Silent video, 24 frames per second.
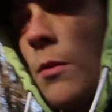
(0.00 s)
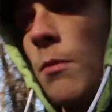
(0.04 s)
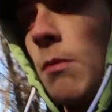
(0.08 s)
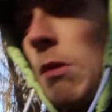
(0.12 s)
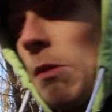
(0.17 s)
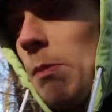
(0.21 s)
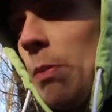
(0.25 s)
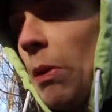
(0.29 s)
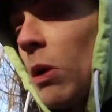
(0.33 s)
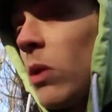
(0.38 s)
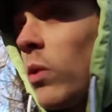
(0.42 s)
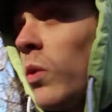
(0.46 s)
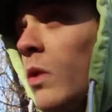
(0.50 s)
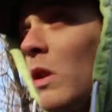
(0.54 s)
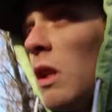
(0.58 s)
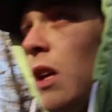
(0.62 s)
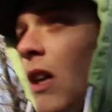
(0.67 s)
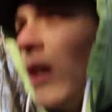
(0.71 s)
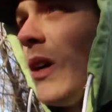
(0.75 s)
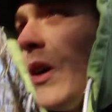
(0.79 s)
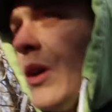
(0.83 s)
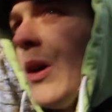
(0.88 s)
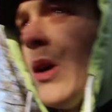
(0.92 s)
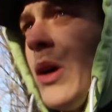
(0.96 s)
Mais par contre
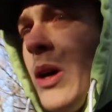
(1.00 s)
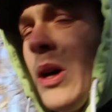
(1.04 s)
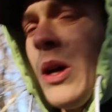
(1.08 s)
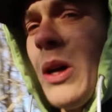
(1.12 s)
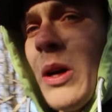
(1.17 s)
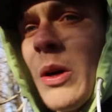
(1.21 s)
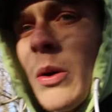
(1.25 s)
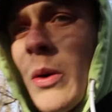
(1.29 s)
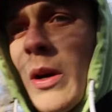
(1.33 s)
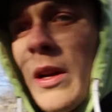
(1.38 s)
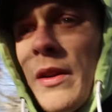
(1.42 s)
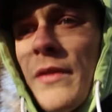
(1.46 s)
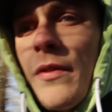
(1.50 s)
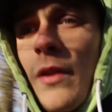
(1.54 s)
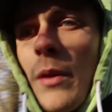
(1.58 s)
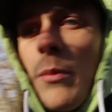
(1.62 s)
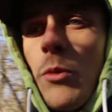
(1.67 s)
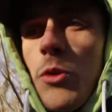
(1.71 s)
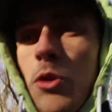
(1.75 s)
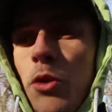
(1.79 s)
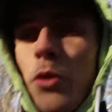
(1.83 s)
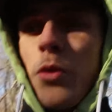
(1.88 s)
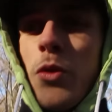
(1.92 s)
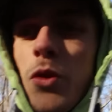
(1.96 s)
là, euh, ouais
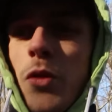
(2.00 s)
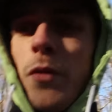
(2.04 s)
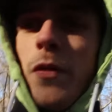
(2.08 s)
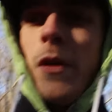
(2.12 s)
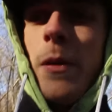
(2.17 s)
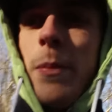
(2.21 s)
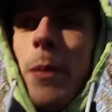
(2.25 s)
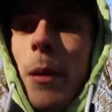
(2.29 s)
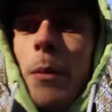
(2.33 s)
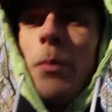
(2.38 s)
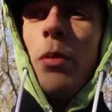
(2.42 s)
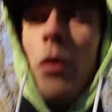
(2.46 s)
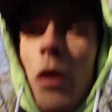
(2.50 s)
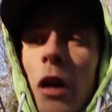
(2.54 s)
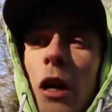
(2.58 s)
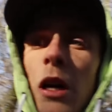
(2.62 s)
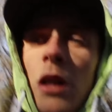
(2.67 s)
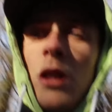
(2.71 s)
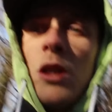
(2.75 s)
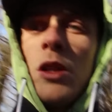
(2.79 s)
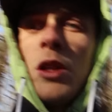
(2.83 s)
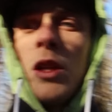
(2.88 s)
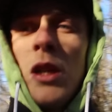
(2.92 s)
vraiment je, je flippe un peu là.